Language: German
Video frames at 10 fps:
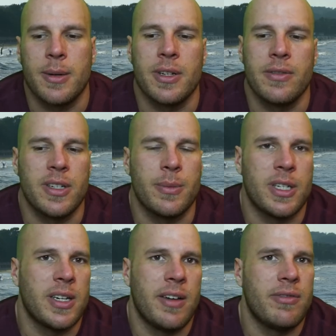Aber wenn
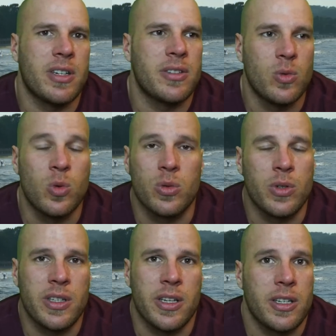man einfach so
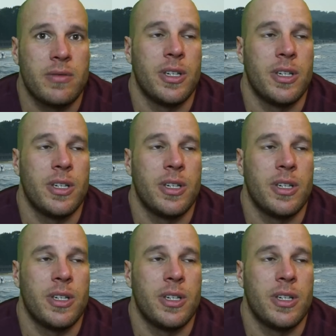durchgehend